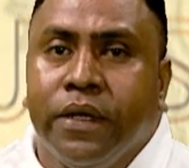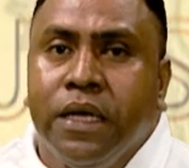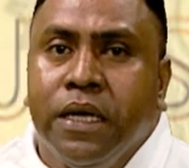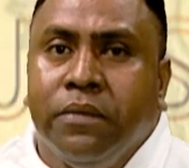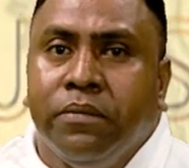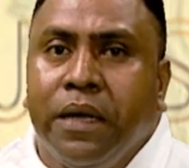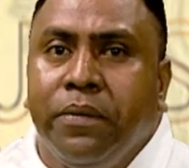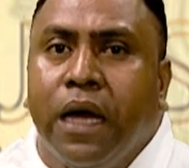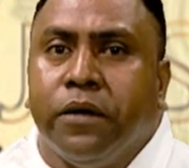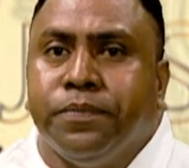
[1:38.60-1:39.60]
Mas o
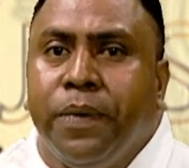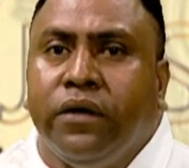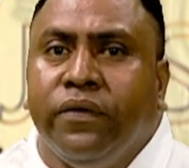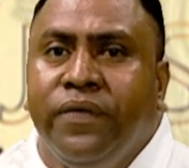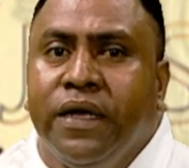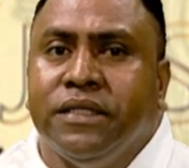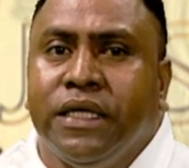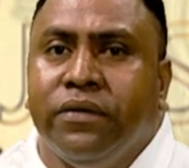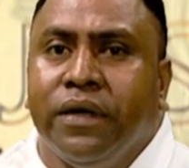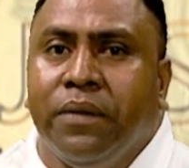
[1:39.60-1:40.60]
aspecto físico,
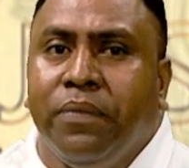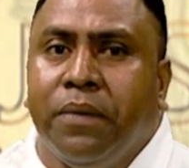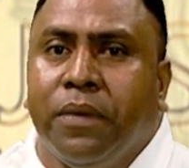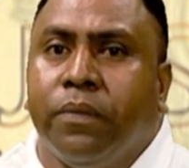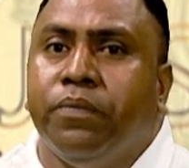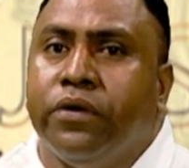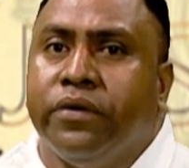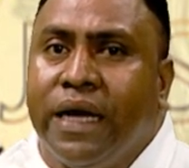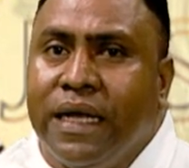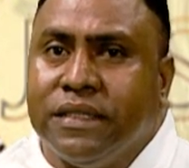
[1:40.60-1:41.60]
né, bem mais
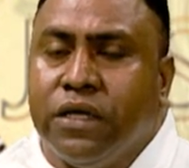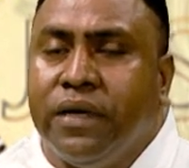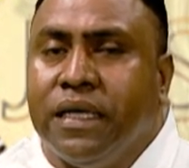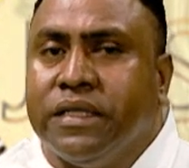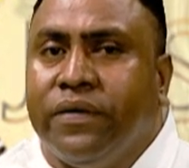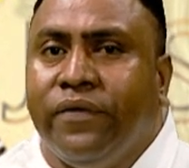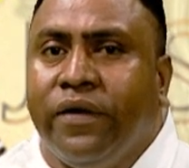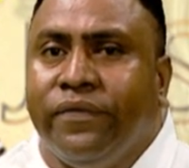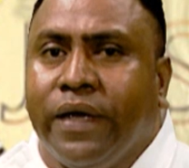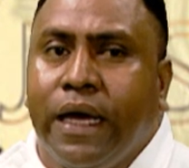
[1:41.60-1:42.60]
progressa ou
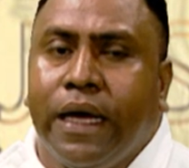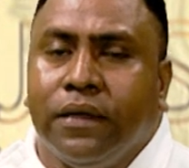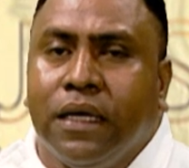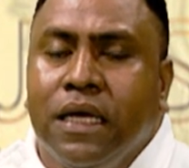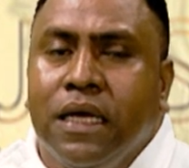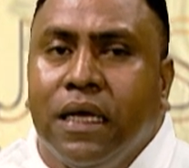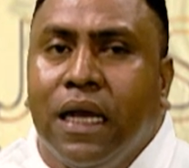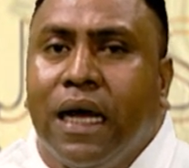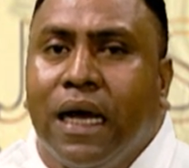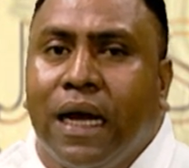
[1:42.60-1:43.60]
desenvolvimento, lá
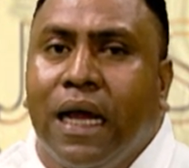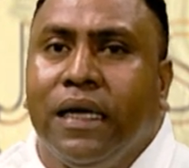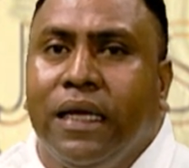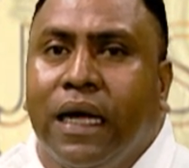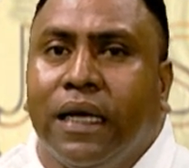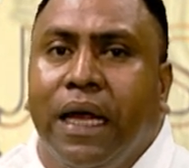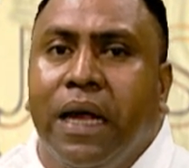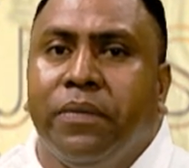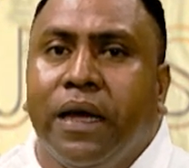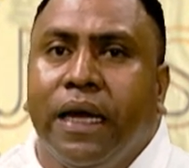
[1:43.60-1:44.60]
garantia cada
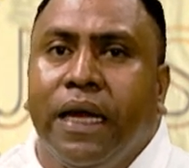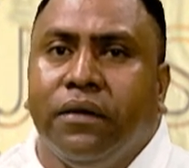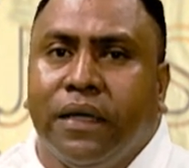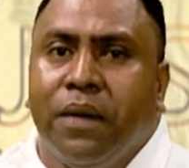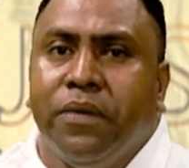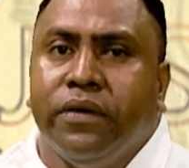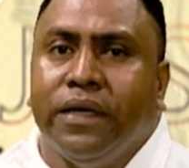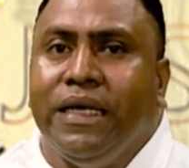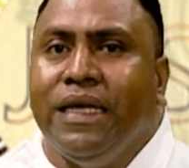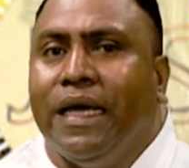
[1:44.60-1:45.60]
emane tamona
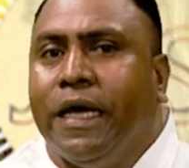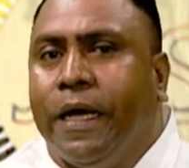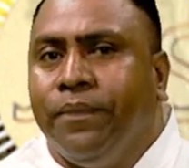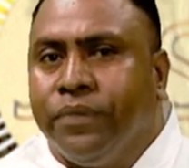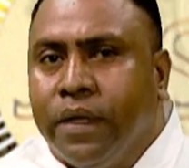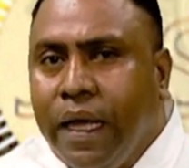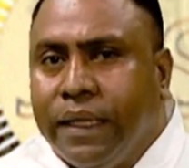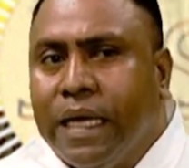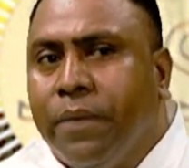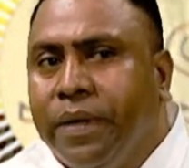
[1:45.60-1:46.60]
ia
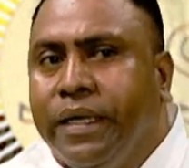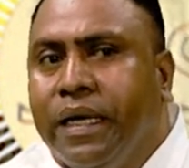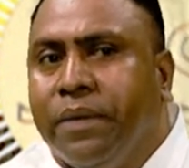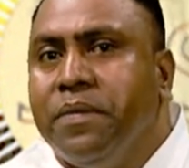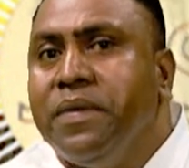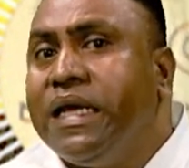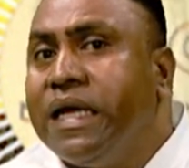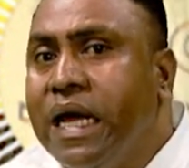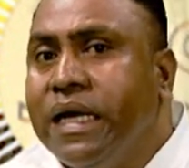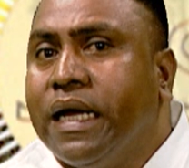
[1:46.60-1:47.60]
etapa ida né, bem ita
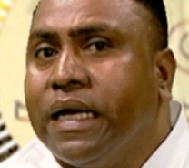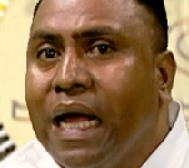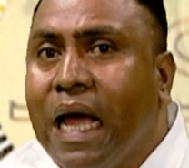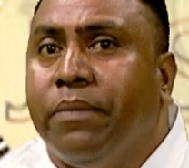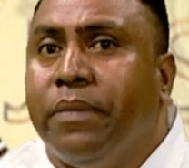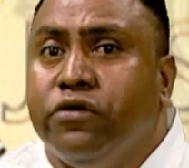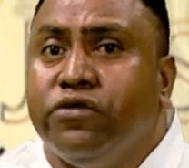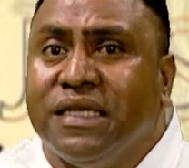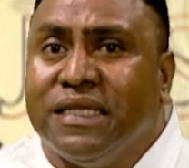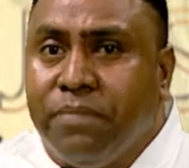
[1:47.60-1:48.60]
hanaran
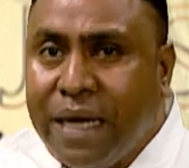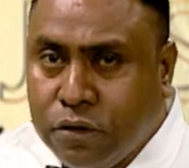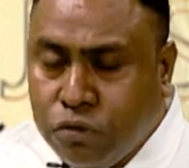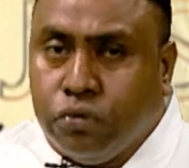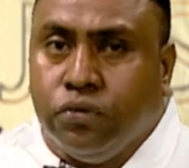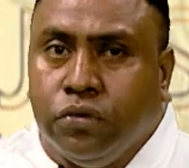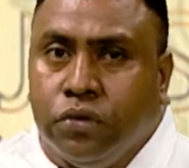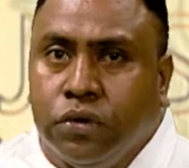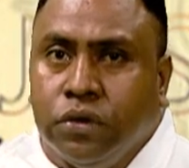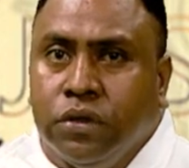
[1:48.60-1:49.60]
amadurecimento.
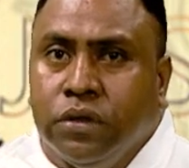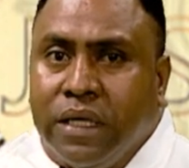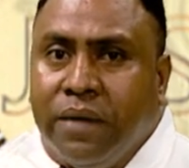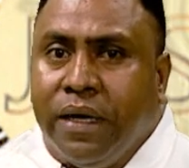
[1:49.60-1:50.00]
né?